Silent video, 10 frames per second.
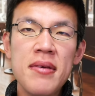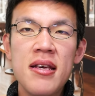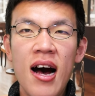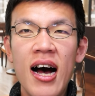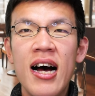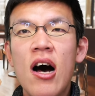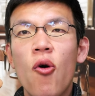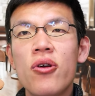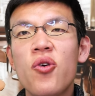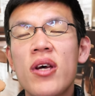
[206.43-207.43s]
みや
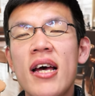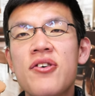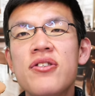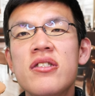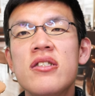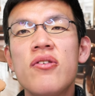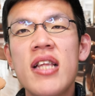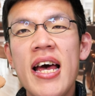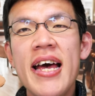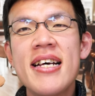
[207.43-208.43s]
仏来るの
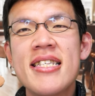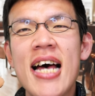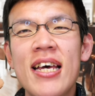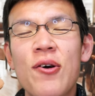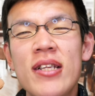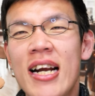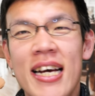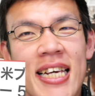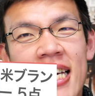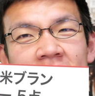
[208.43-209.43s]
でさようなら。
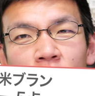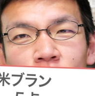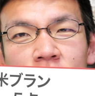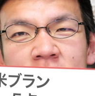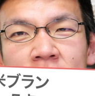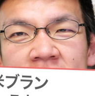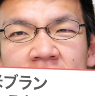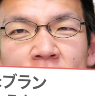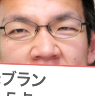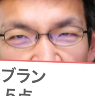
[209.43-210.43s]
いや、仏様来ちゃ
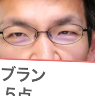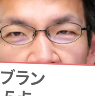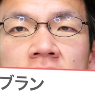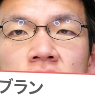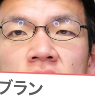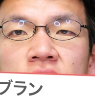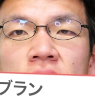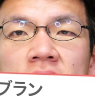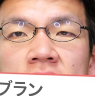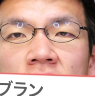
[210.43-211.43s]
ダメでしょ。という
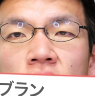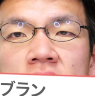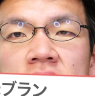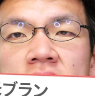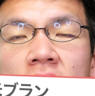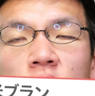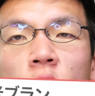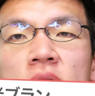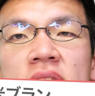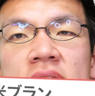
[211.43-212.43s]
わけで本日は小
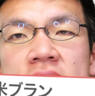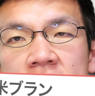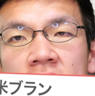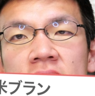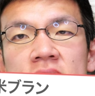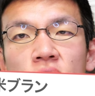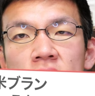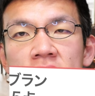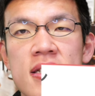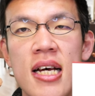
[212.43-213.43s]
麦で繊維商
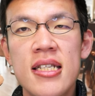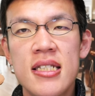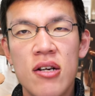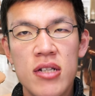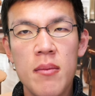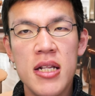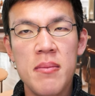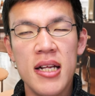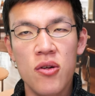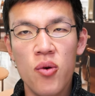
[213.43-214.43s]
品3品を食べて
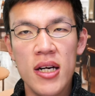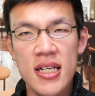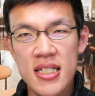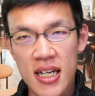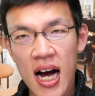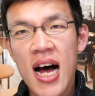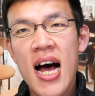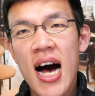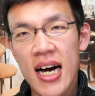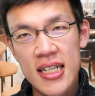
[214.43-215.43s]
みた動画でしたが、
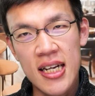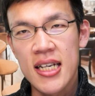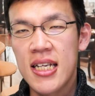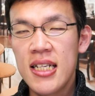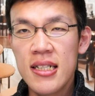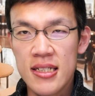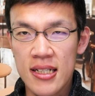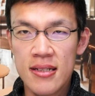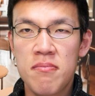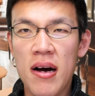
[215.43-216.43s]
あなたが気になった
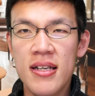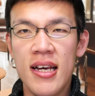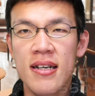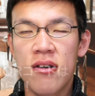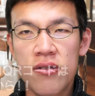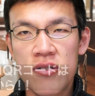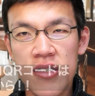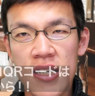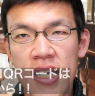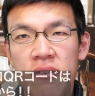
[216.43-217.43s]
パンや
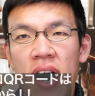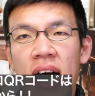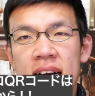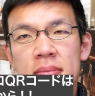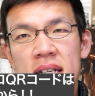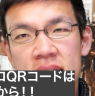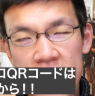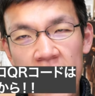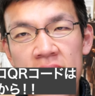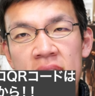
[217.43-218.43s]
クッキーはありました
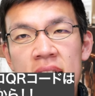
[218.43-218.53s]
か？